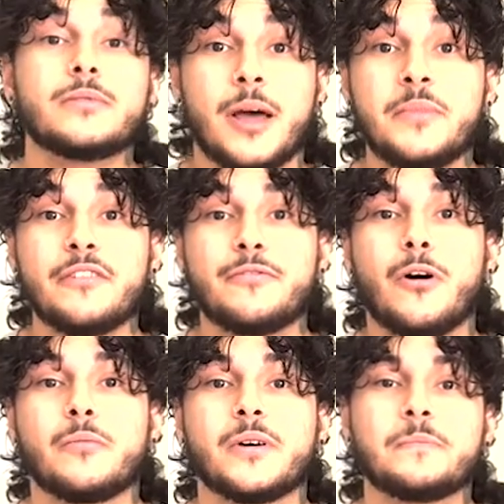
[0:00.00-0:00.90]
da minha
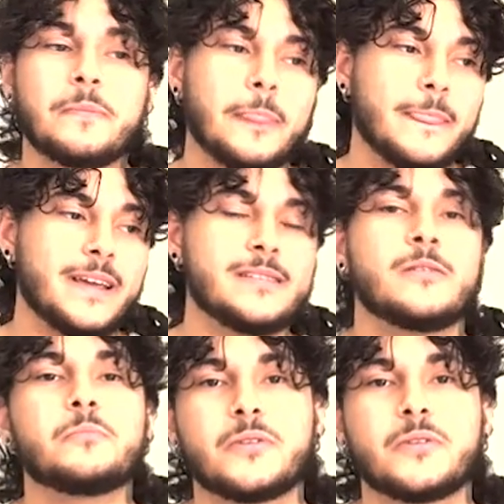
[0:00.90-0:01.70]
forma. Esse é um